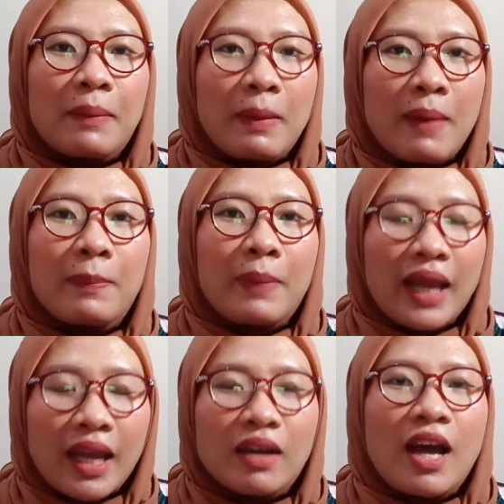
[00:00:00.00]
yang memang
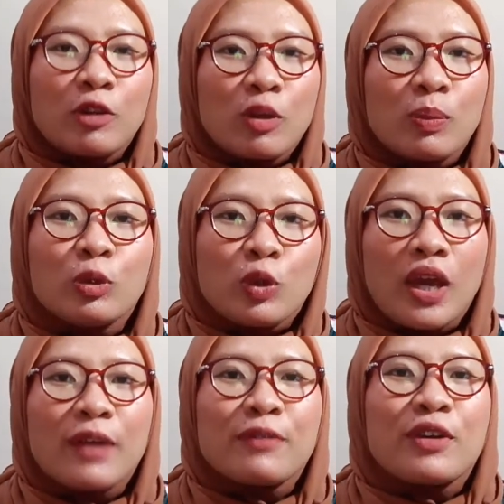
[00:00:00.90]
pengen atau
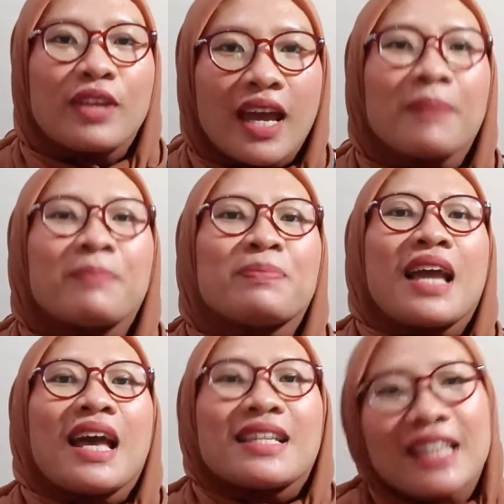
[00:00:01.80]
butuh infonya.
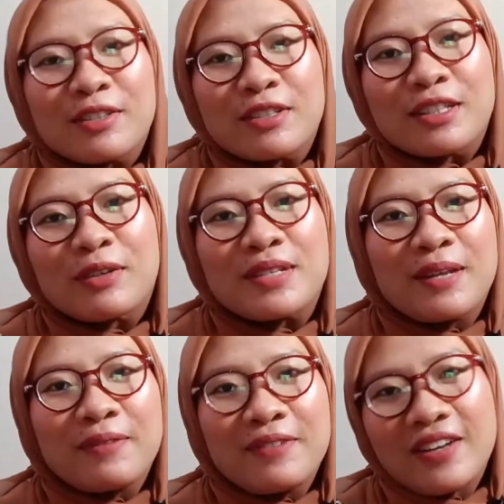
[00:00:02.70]
Stay tune
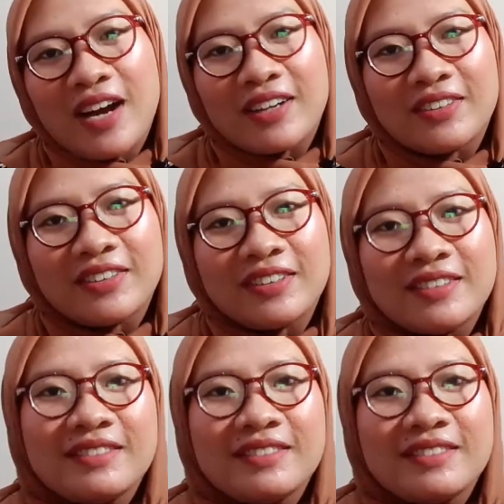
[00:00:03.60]
terus di video aku.